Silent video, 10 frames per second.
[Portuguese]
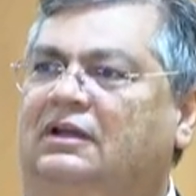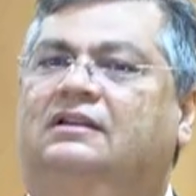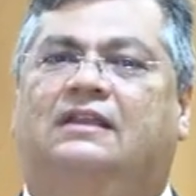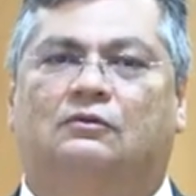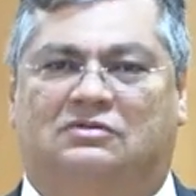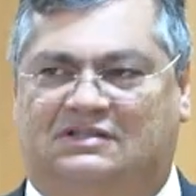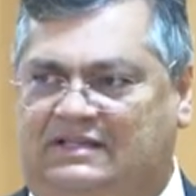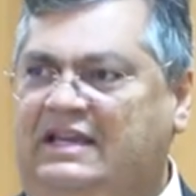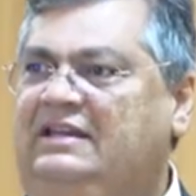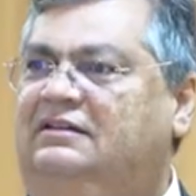Então,
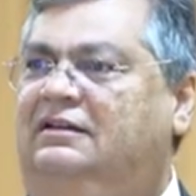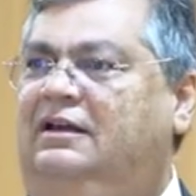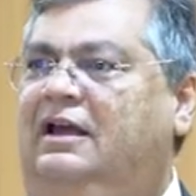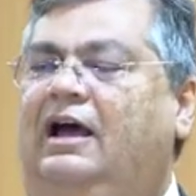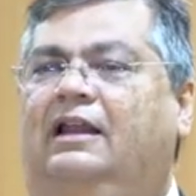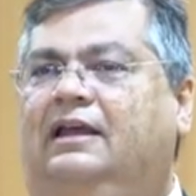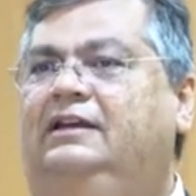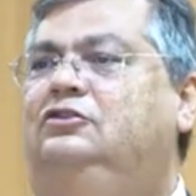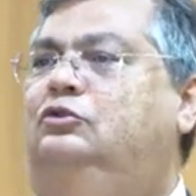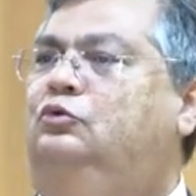sim,
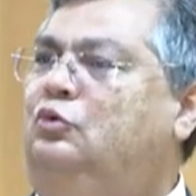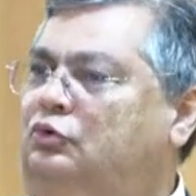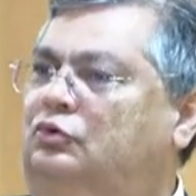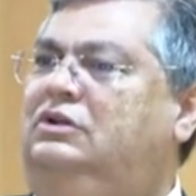além de tudo